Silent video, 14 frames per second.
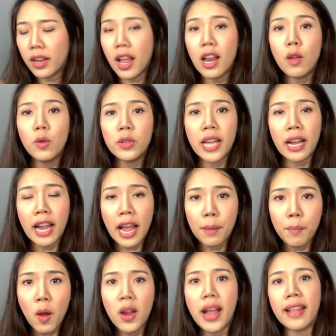ถ้าเรารู้จักการ
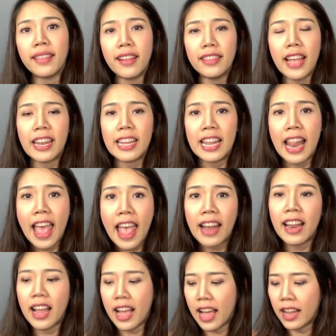ป้องกันตั้งแต่ทีแรก
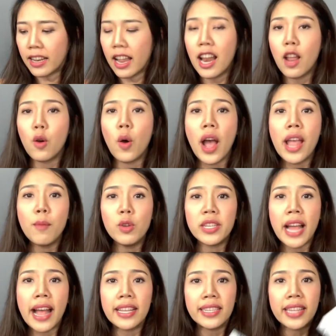นะคะถ้าเราให้ผู้
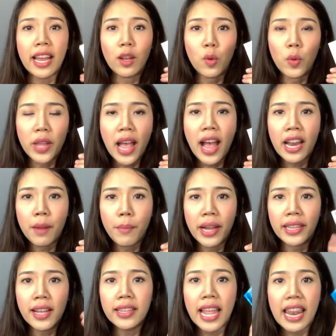ชายใส่ถุงยางอนามั
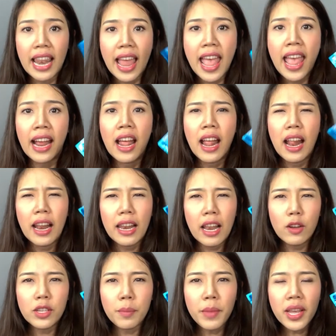ยตั้งแต่แรก
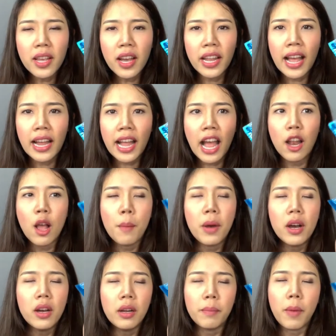เราจะไม่เกิดอาการ
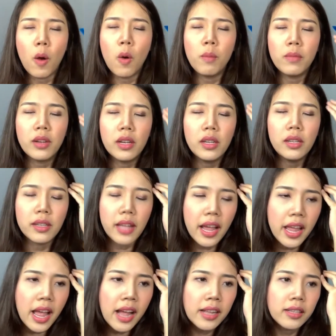ผะอืดผะอมคลื่น
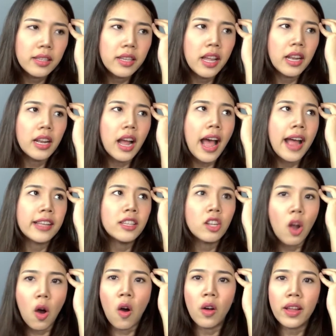ไส้อาเจียนคล้ายจะ
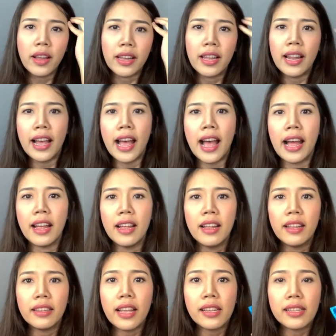ท้องอย่างนี้เลยค่ะ
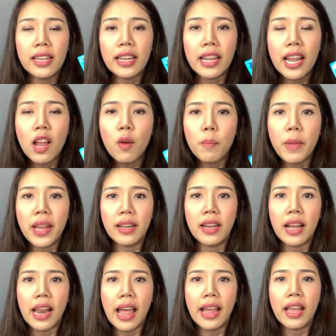แต่สิ่งที่เราเป็น
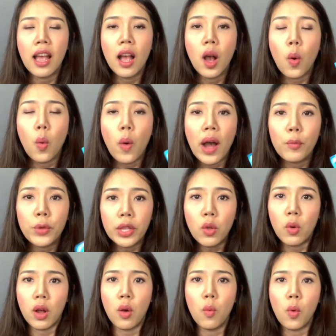คืออะไรความวิต
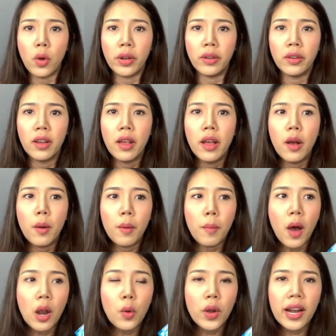กกังวลพ
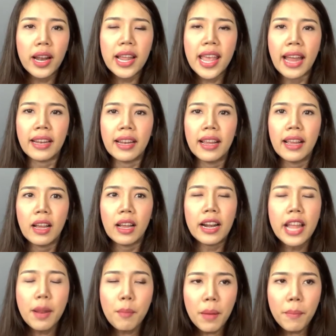อเราเครียดเค
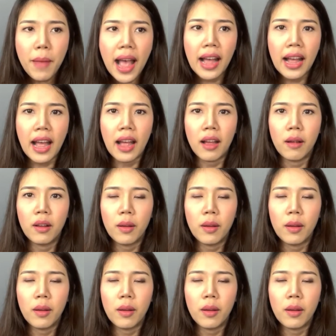รียดมากๆอ่ะ